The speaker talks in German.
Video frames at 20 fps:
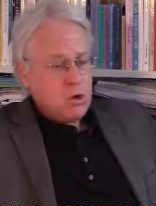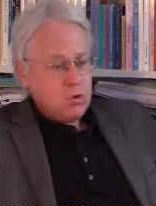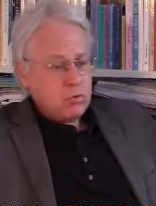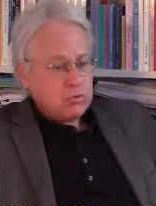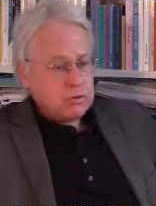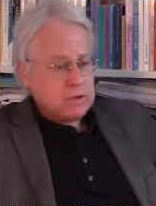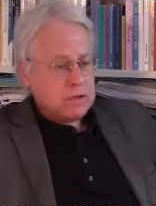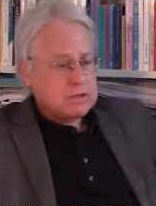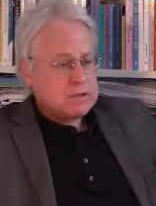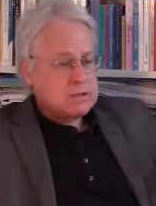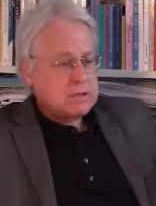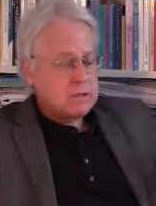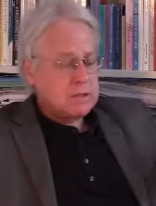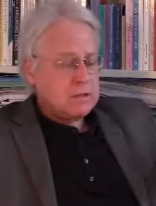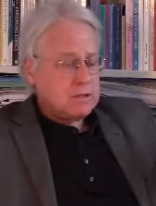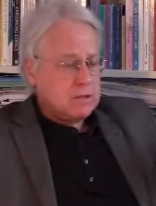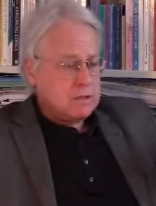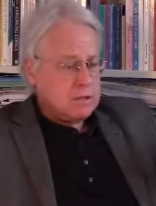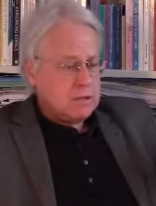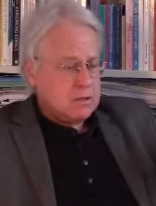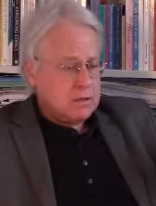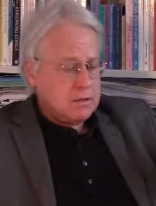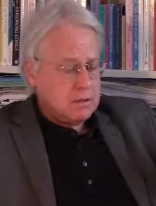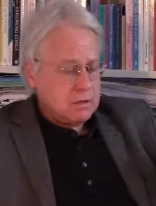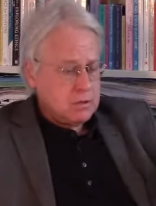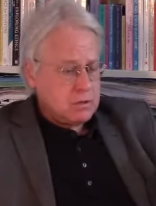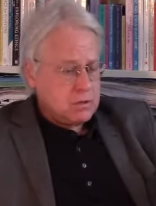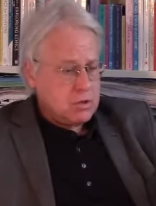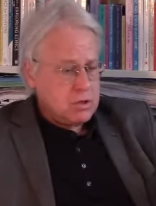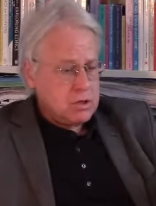und dass da die,
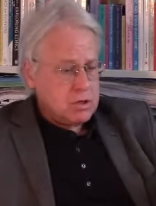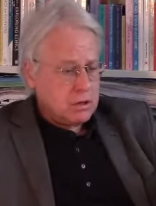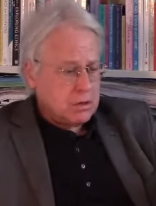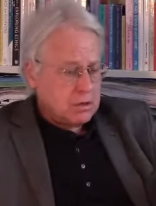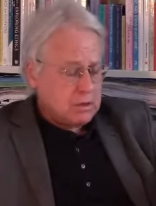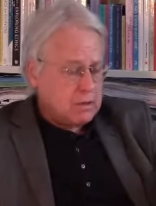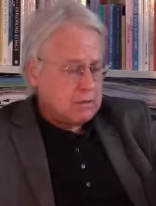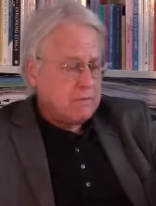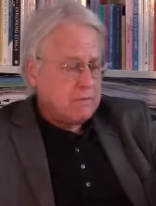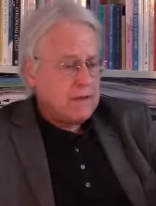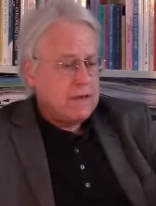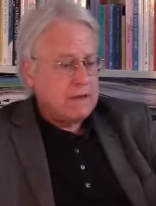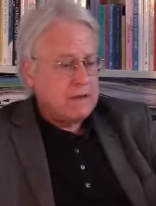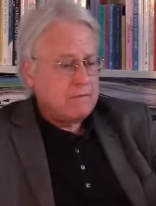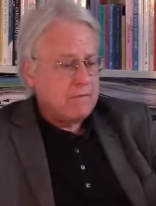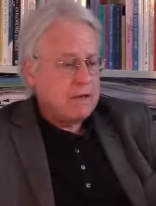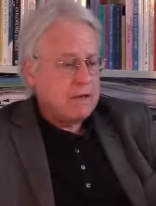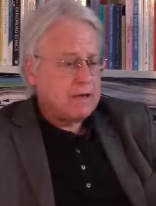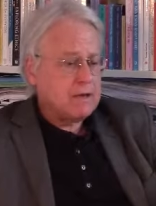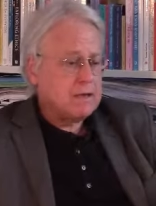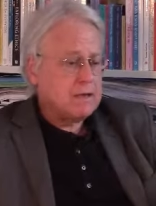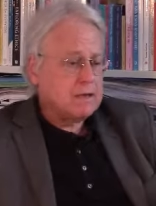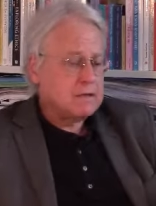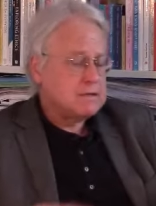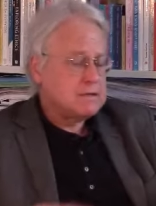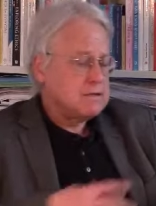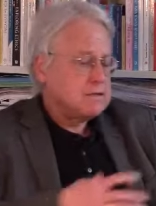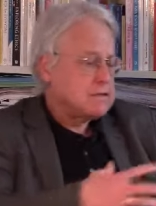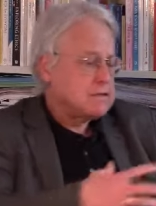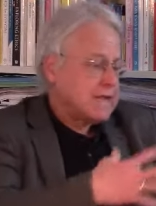die Stiere gequält werden,
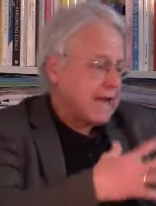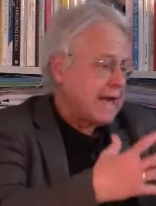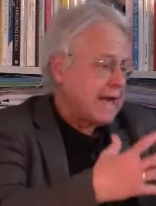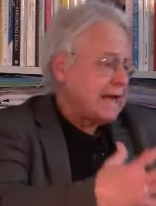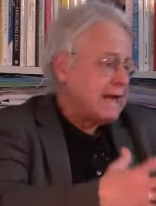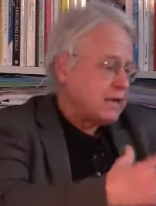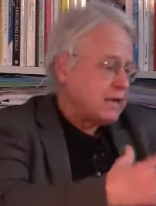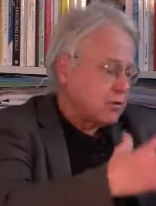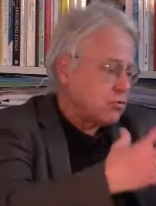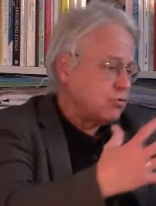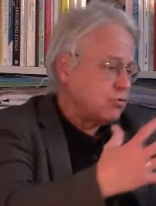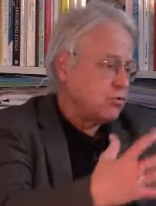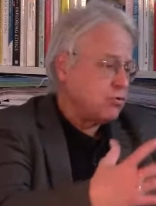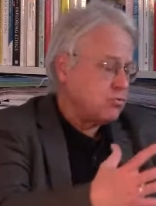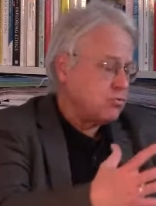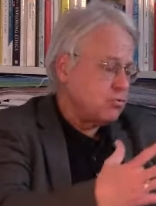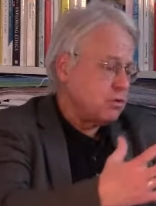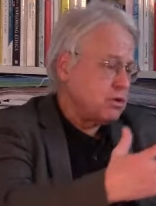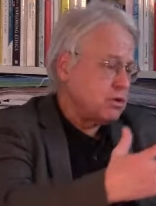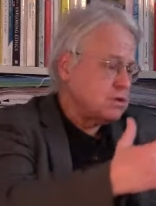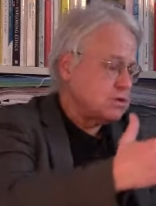das ist Teil der Kultur.